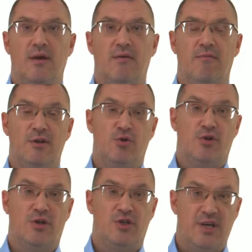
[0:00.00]
В
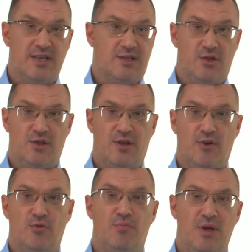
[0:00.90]
отчетах часто
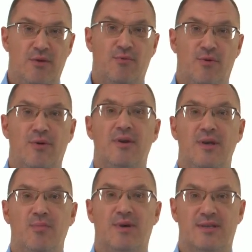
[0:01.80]
читают первую
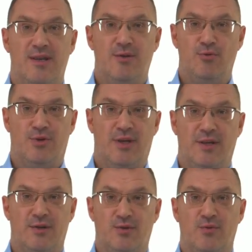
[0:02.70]
и последнюю
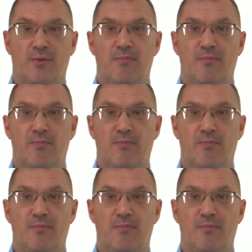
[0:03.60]
страницу.